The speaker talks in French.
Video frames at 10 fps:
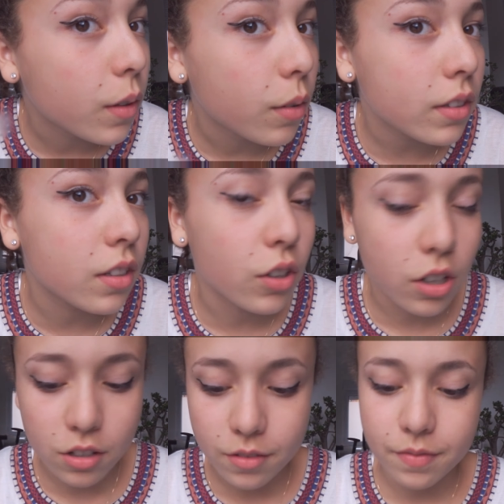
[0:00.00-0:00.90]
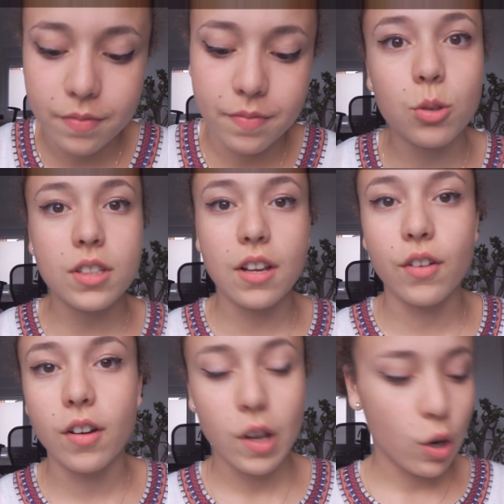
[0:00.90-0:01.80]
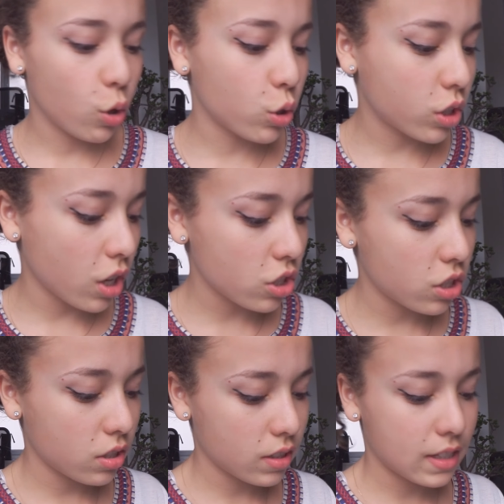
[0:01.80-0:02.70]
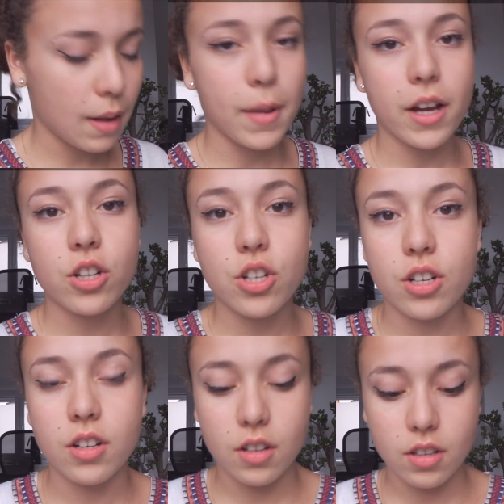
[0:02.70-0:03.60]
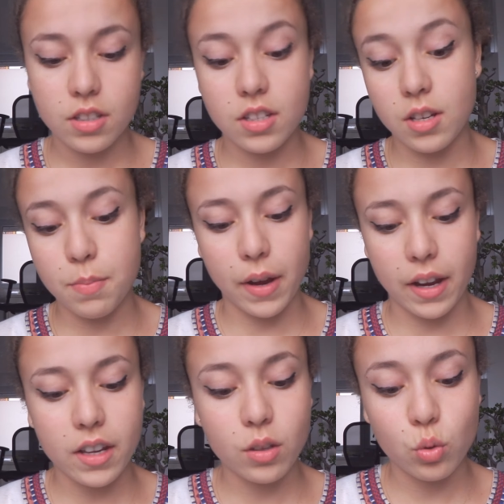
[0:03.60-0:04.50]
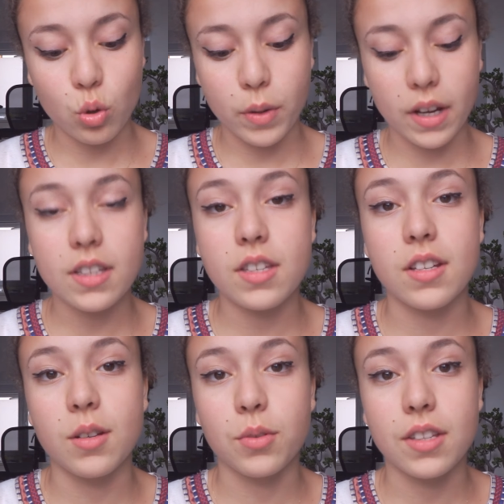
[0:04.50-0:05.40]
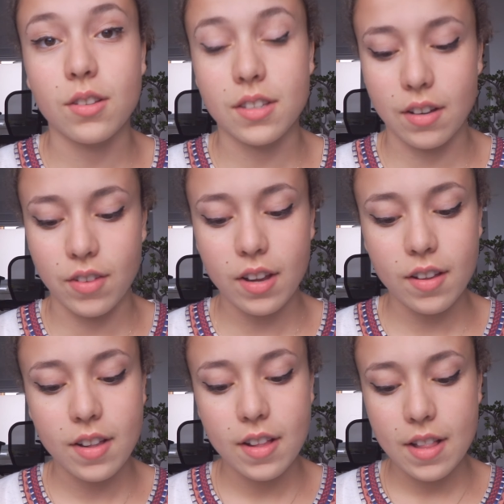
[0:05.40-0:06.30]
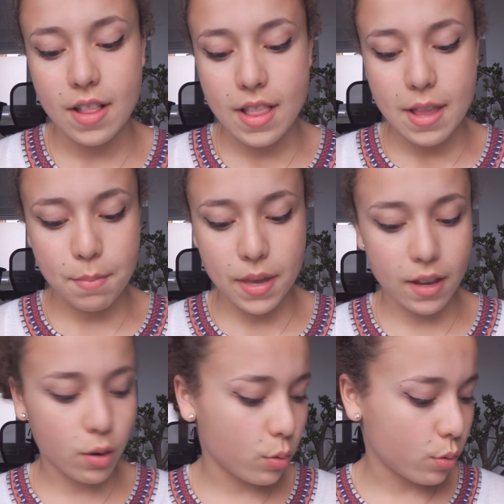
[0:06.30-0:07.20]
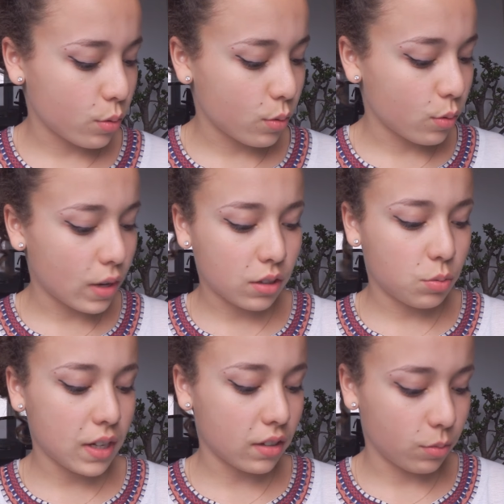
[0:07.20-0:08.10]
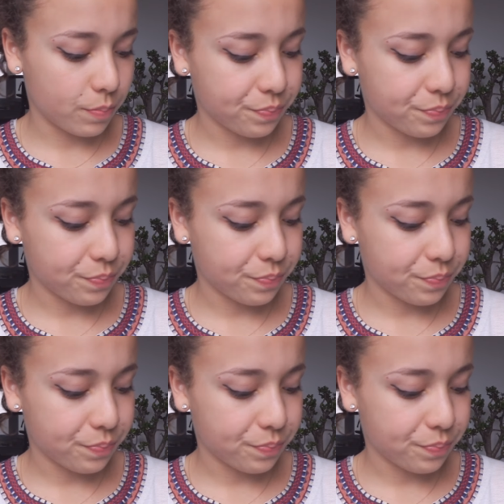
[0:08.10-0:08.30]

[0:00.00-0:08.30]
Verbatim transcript: Ouais, ça va encore. Donc ça va. Le scotch, ça marche. Si pareil, toujours pareil, si on sait s'en servir. Mais le, la cuillère, non.